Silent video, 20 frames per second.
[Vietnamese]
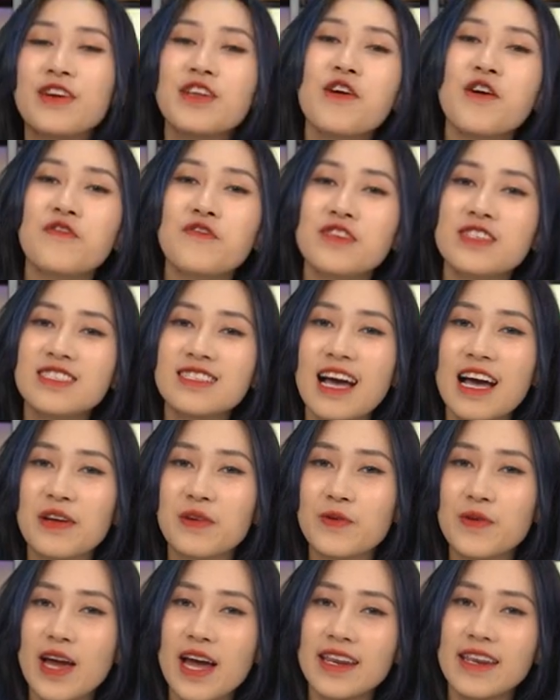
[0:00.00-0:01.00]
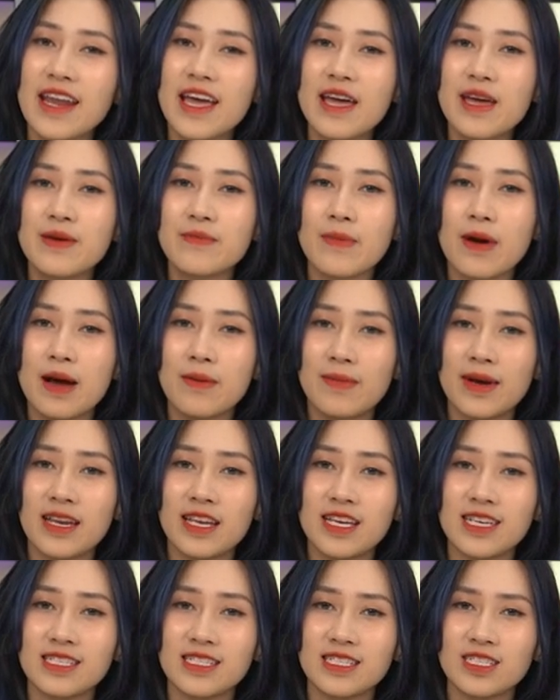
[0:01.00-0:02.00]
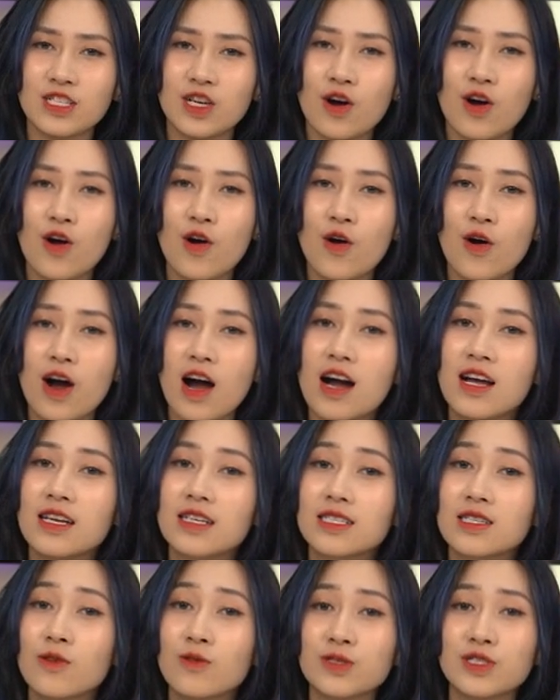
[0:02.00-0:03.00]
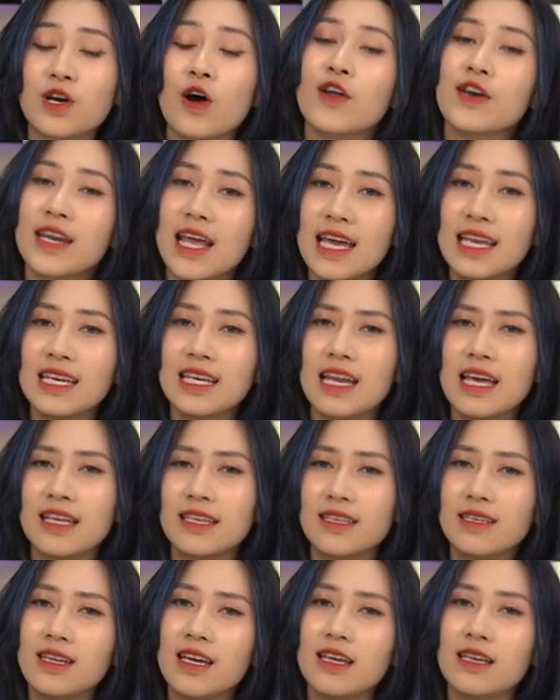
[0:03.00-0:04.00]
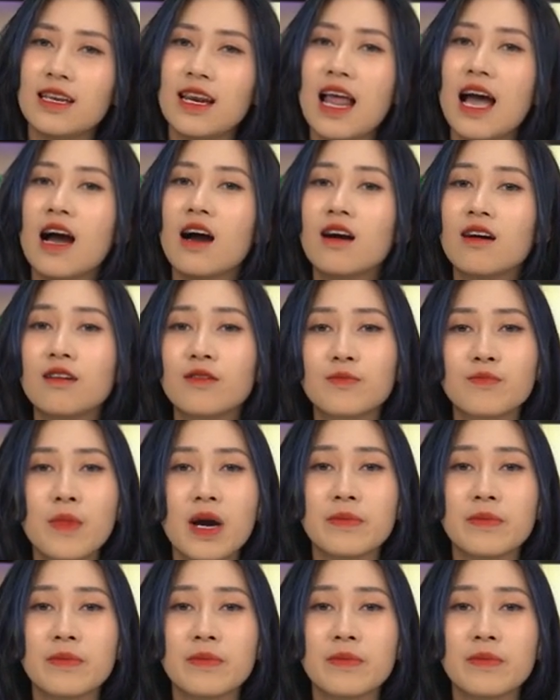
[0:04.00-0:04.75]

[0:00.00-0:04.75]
Với độ phân giải QHD mà màn hình cho độ rõ nét lên đến là hơn